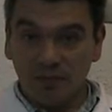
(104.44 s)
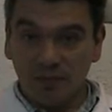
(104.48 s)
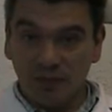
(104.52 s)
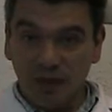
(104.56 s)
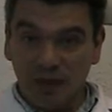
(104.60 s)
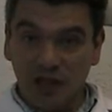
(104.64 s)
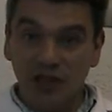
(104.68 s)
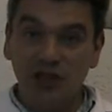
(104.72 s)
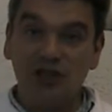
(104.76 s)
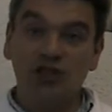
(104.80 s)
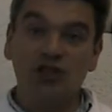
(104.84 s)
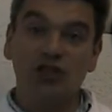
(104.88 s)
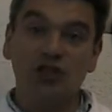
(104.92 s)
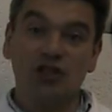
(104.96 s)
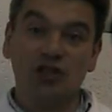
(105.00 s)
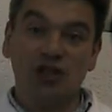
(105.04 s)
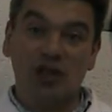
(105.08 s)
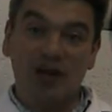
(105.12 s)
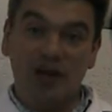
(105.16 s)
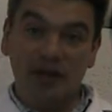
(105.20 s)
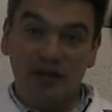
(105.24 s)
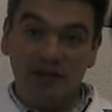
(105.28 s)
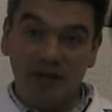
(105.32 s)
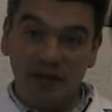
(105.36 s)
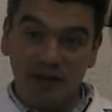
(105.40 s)
И
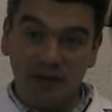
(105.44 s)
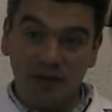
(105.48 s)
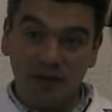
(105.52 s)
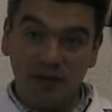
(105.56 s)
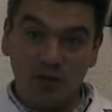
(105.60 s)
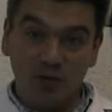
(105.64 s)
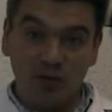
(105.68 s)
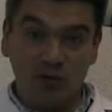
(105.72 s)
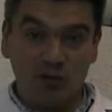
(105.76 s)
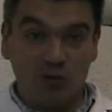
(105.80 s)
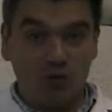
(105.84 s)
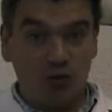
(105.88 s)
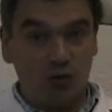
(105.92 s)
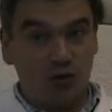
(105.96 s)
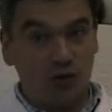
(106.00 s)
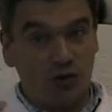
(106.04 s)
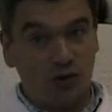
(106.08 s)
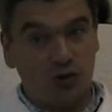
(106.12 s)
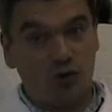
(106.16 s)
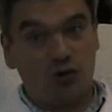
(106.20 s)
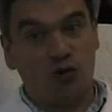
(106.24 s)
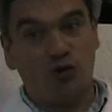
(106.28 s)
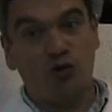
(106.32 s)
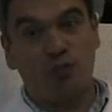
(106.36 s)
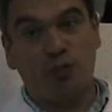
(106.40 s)
снижая вес, он хочет
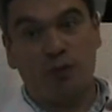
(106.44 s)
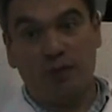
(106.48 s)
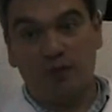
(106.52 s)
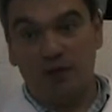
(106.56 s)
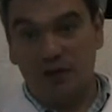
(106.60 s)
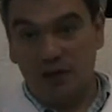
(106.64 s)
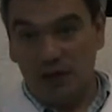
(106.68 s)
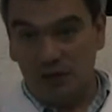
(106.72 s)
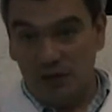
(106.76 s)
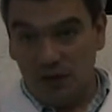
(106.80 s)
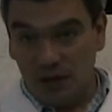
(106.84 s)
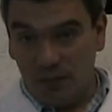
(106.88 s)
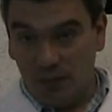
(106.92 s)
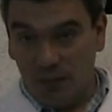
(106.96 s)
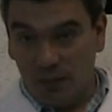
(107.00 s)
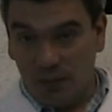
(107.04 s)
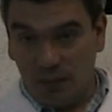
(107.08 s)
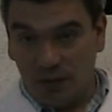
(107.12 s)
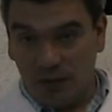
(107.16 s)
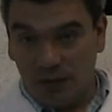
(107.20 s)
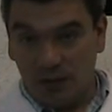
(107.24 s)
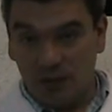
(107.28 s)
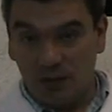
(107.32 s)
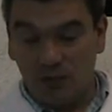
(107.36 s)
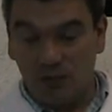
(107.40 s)
еще и повысить себе
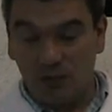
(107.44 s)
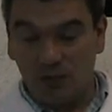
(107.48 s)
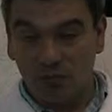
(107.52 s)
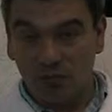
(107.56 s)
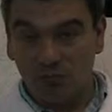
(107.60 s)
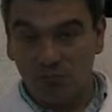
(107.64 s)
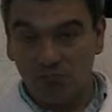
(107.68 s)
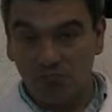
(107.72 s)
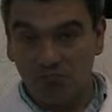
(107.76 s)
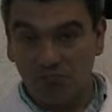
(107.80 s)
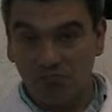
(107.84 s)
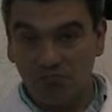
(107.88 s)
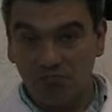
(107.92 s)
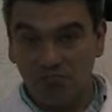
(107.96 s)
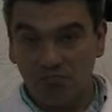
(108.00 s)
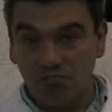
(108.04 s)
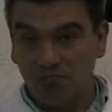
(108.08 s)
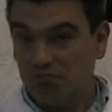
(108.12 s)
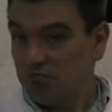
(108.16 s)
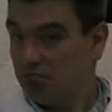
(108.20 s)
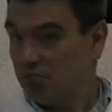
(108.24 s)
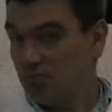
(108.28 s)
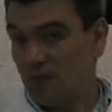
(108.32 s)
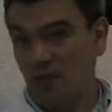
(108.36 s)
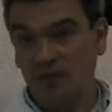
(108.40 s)
потенцию.
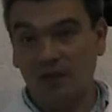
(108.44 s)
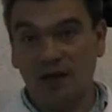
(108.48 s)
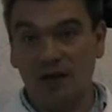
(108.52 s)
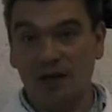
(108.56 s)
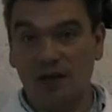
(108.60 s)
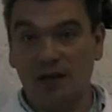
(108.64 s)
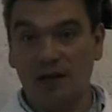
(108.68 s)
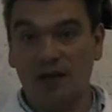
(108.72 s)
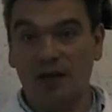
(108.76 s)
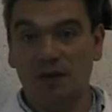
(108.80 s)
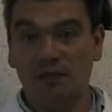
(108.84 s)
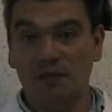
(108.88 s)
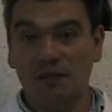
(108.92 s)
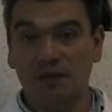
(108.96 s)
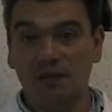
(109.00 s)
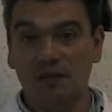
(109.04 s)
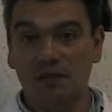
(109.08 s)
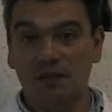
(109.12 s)
Великолепно.